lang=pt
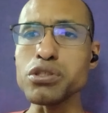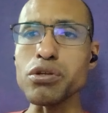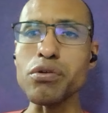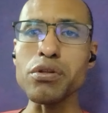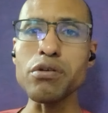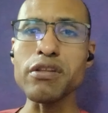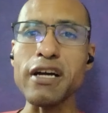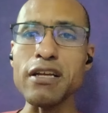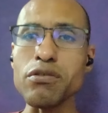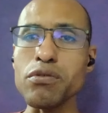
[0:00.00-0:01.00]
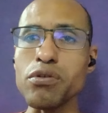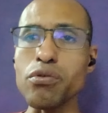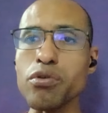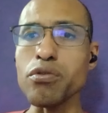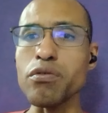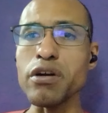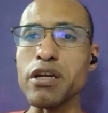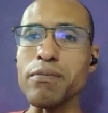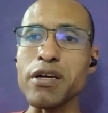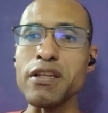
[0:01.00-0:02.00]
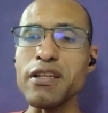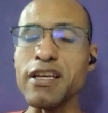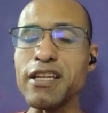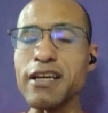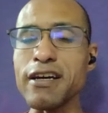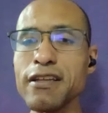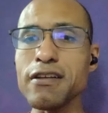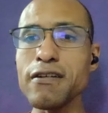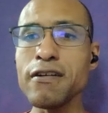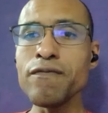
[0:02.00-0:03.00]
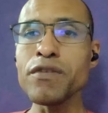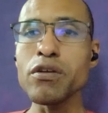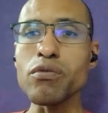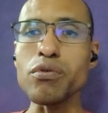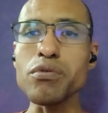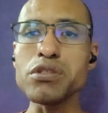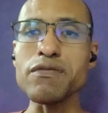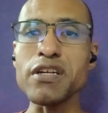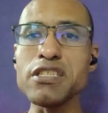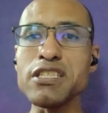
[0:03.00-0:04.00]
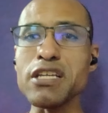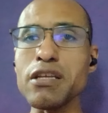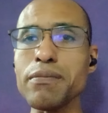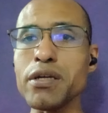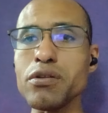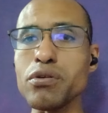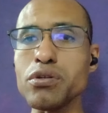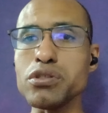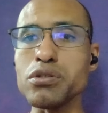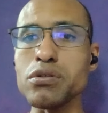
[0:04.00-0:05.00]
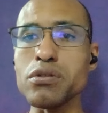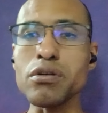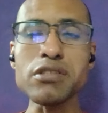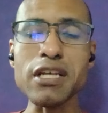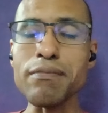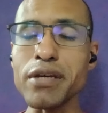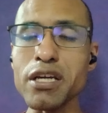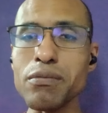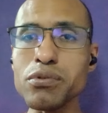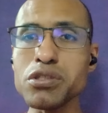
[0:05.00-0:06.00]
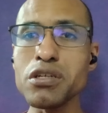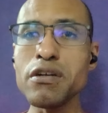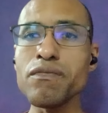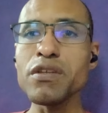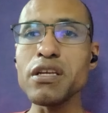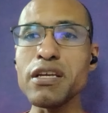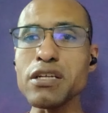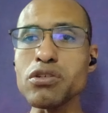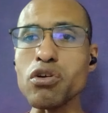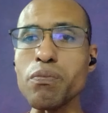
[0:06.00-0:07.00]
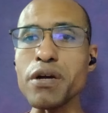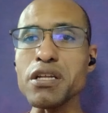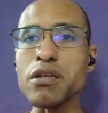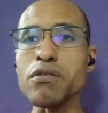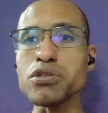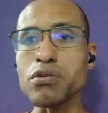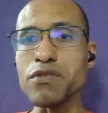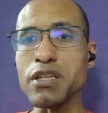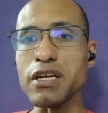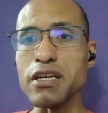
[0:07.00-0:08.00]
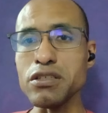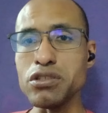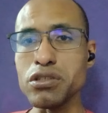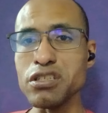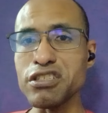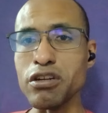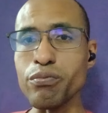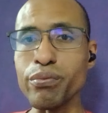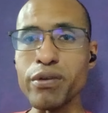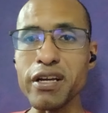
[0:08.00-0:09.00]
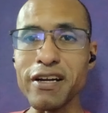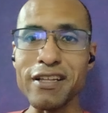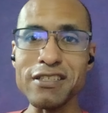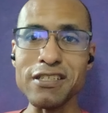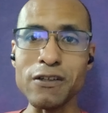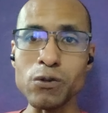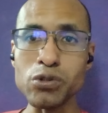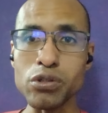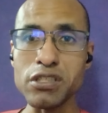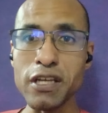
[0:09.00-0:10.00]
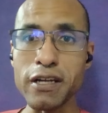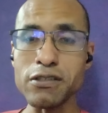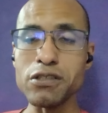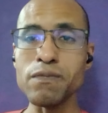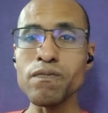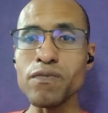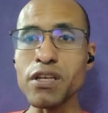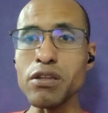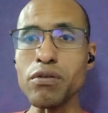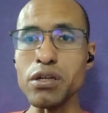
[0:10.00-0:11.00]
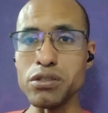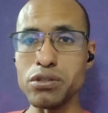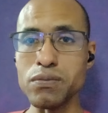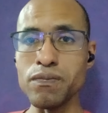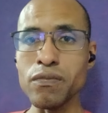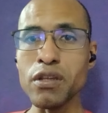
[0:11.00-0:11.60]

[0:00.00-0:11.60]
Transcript: Isso não deu data, não deu cronograma nem nada. Quando isso vai iniciar também nós não sabemos. E é só ocupar então as novidades que serão publicadas nas redes sociais. Então é isso.